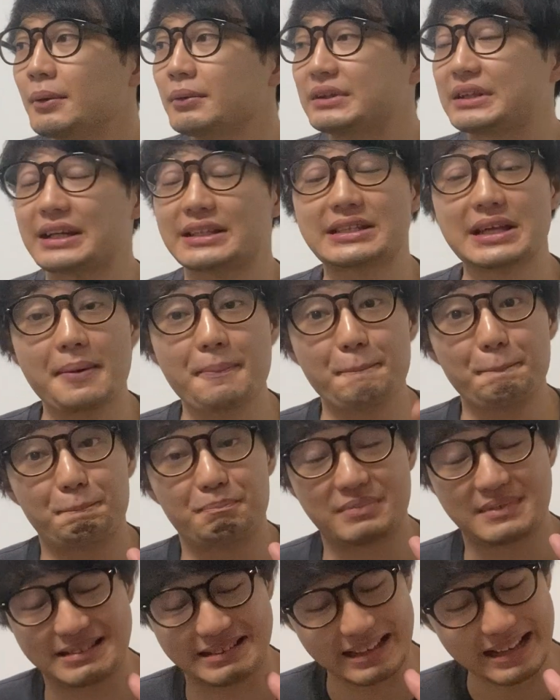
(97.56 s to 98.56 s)
打線
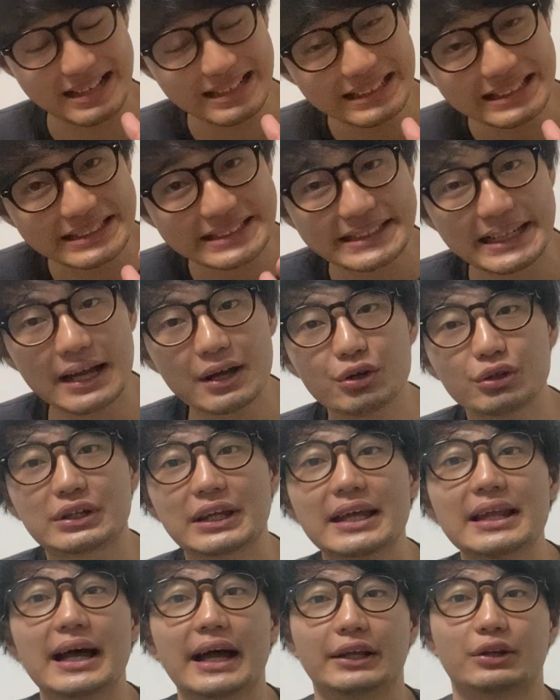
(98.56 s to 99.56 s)
全然打
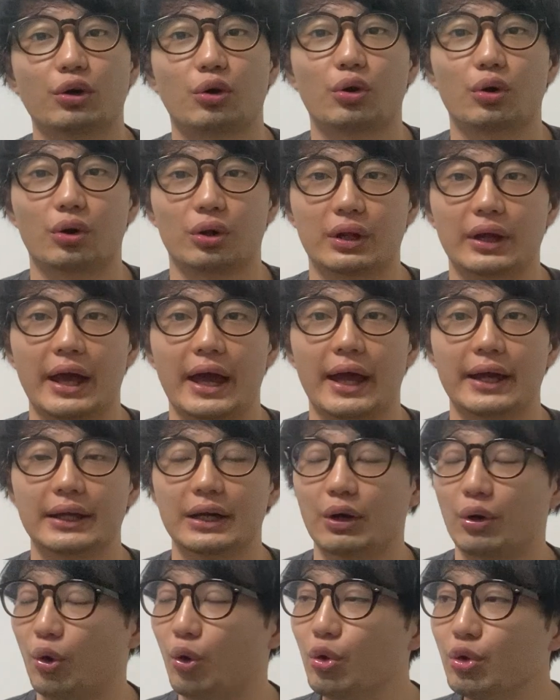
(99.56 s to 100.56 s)
てないところでい
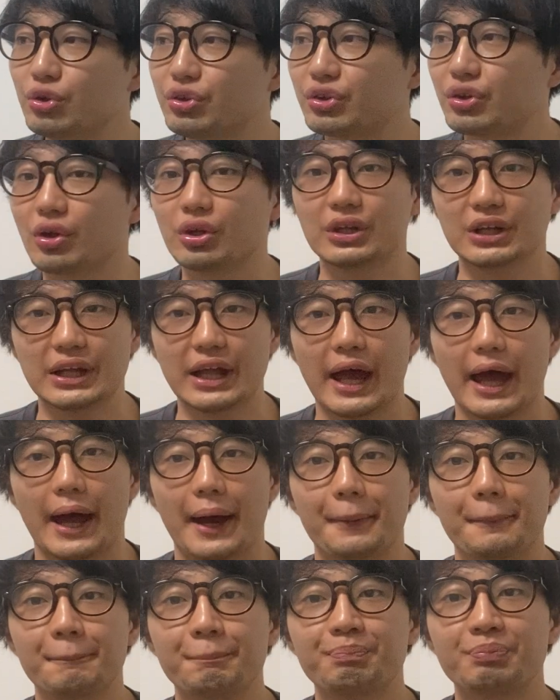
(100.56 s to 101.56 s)
や本当に
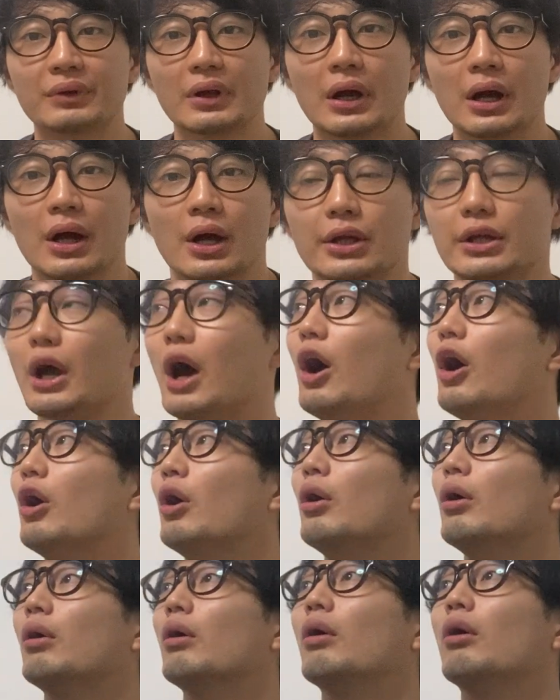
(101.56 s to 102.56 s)
ねいや
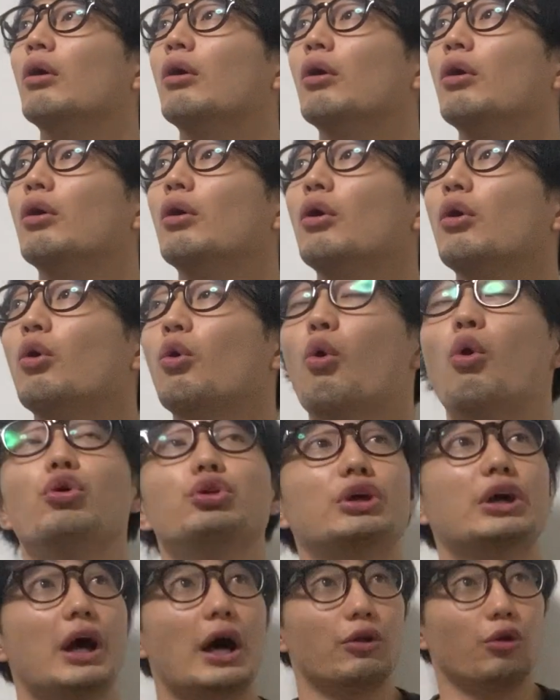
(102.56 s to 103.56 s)

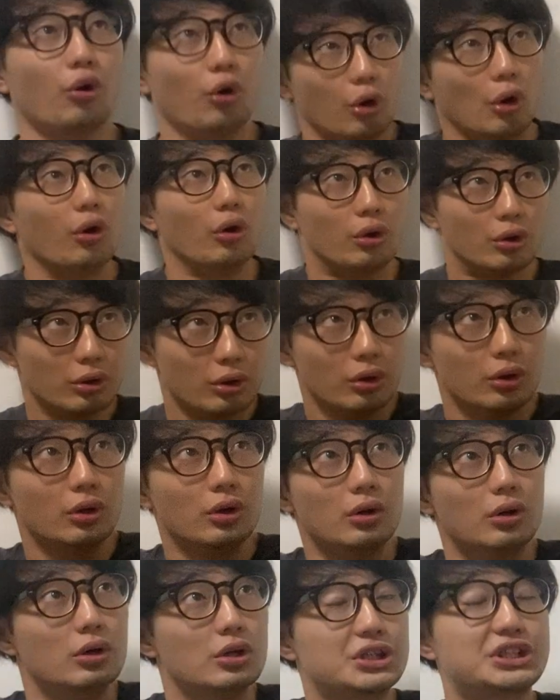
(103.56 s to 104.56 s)
本当にあの
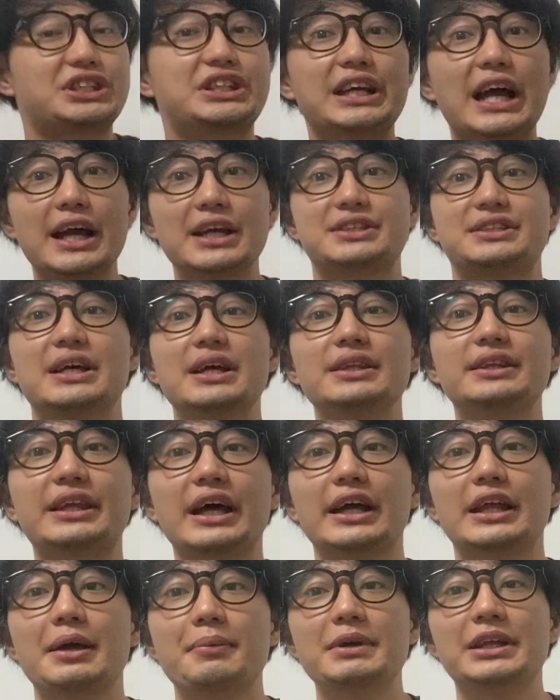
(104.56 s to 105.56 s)
試合全
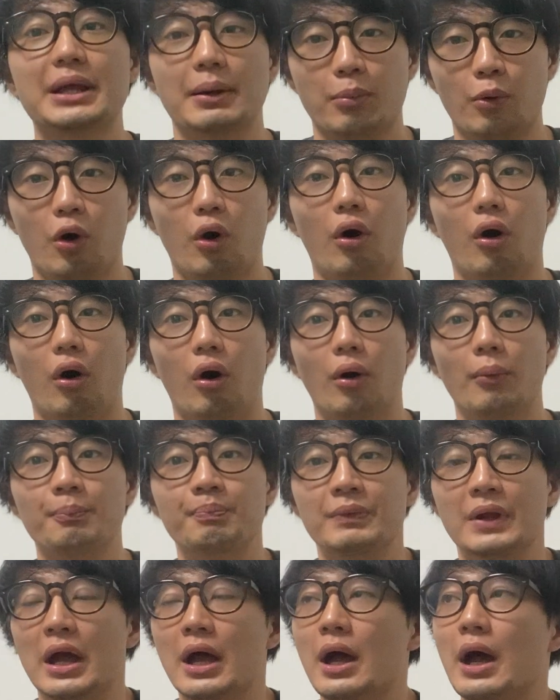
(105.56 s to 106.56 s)
体で見ても
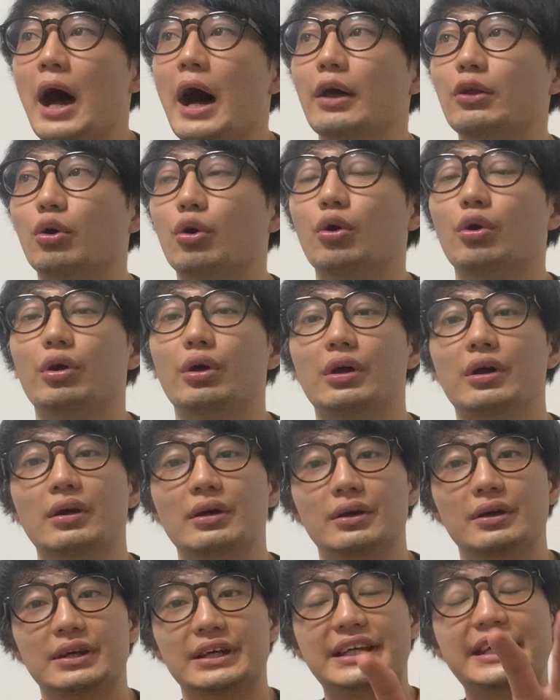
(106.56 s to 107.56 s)
あの
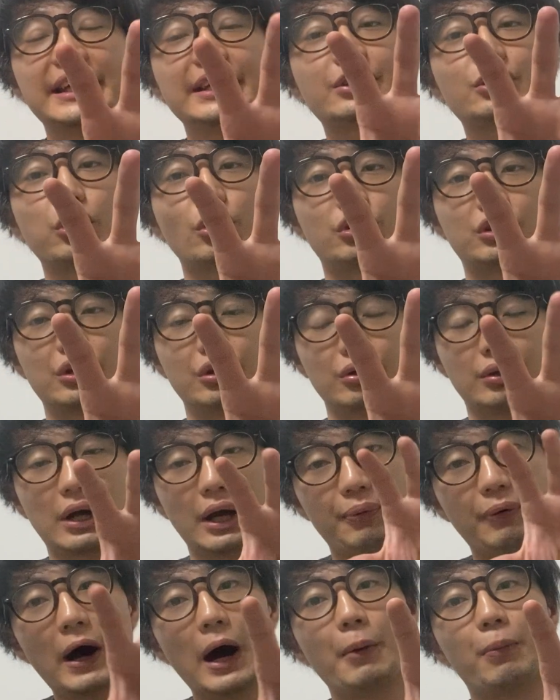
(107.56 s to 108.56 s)
ヒットっていう
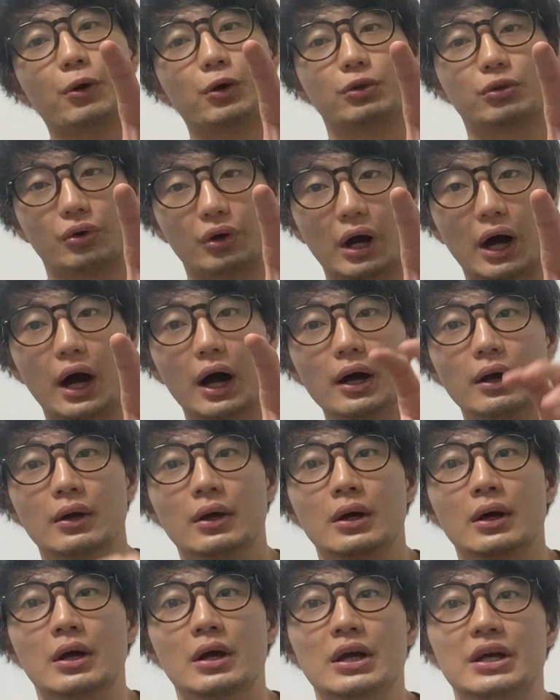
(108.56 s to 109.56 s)
かフォアボールとか
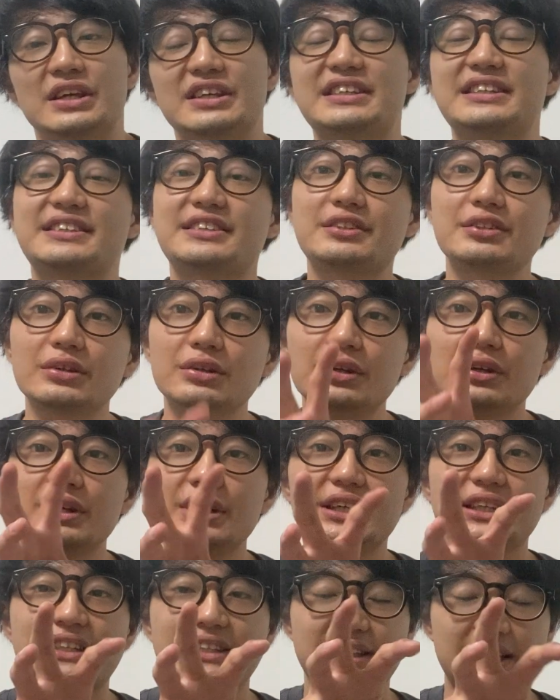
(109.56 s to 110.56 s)
出
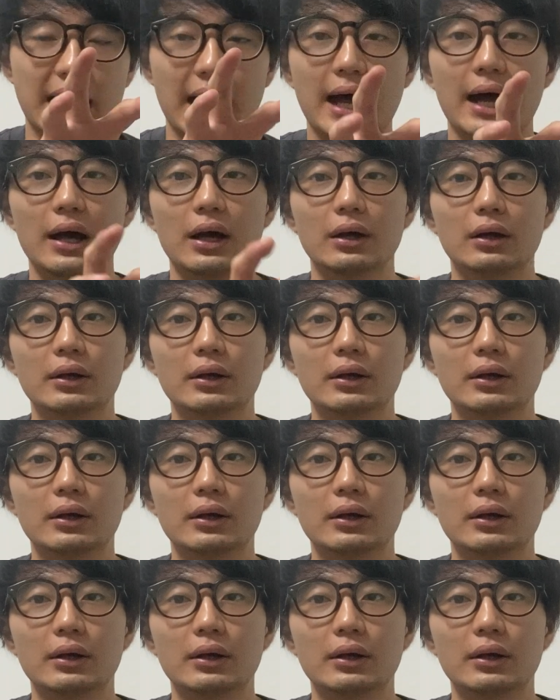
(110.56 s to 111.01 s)
塁した